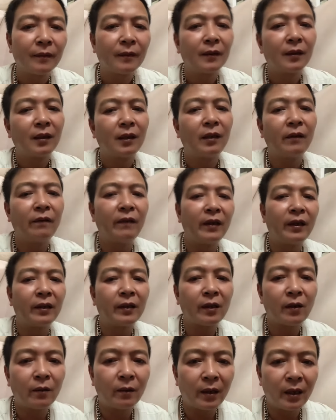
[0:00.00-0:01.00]
thì về
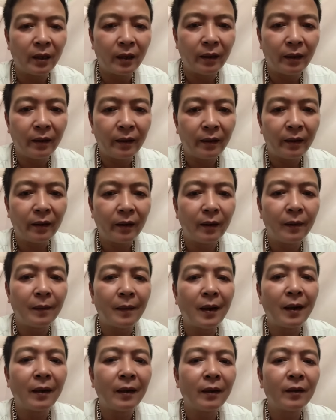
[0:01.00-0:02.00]
sau này thì
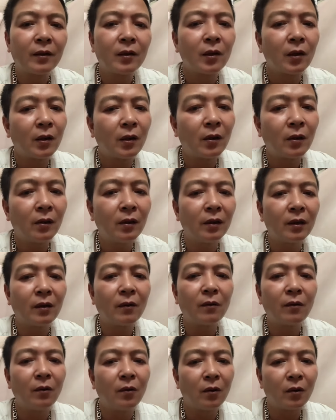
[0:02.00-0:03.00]
bà lại cho đứa
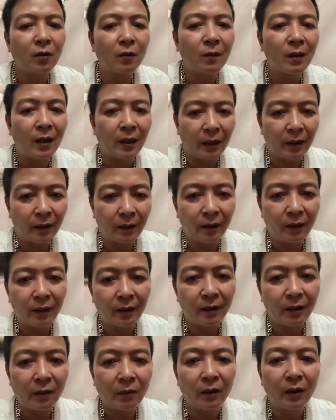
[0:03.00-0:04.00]
cháu nội của bà tức là
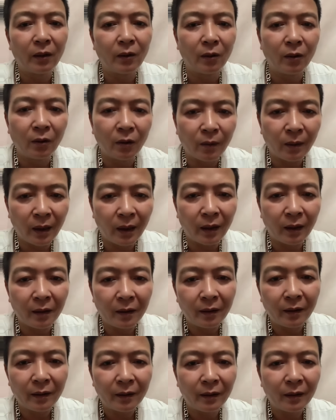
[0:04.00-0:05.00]
cháu đích tôn của bà
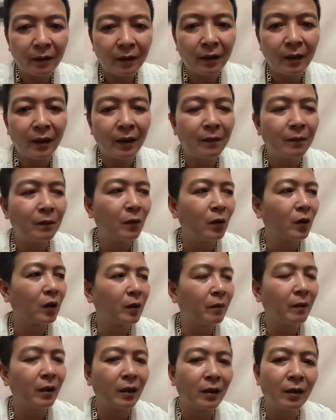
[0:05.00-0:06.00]
thêm một
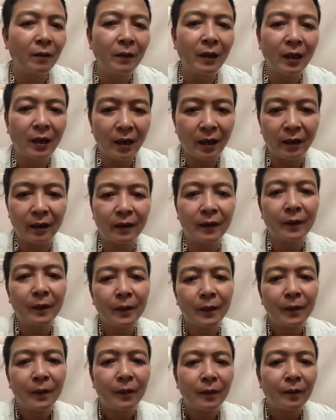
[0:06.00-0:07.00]
cái mảnh đất bên cạnh
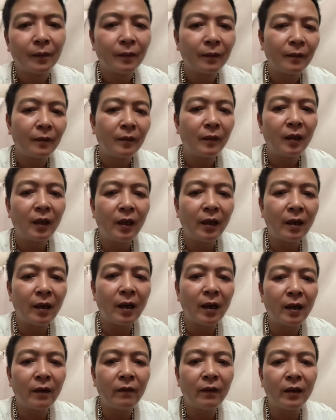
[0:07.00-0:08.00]
thì
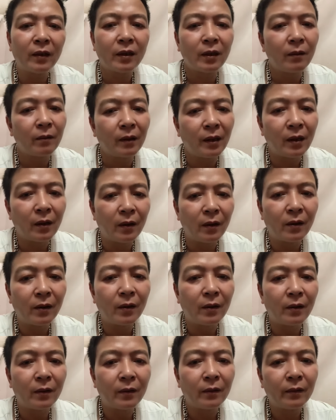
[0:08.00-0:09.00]
hai vợ chồng nhà
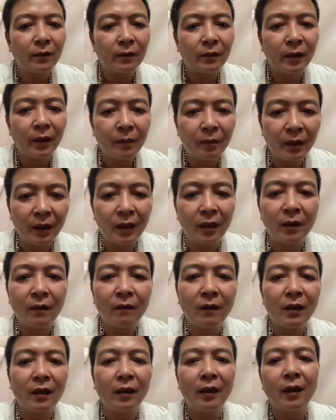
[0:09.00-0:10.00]
họ đến bây giờ
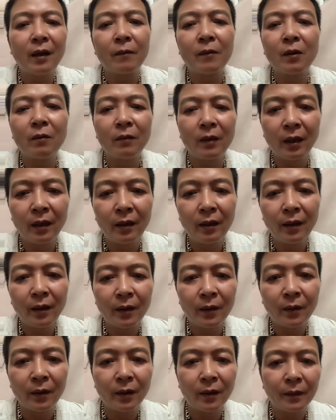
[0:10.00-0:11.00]
vẫn đi làm công nhân
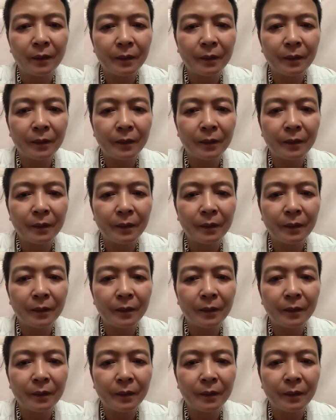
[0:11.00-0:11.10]
đúng không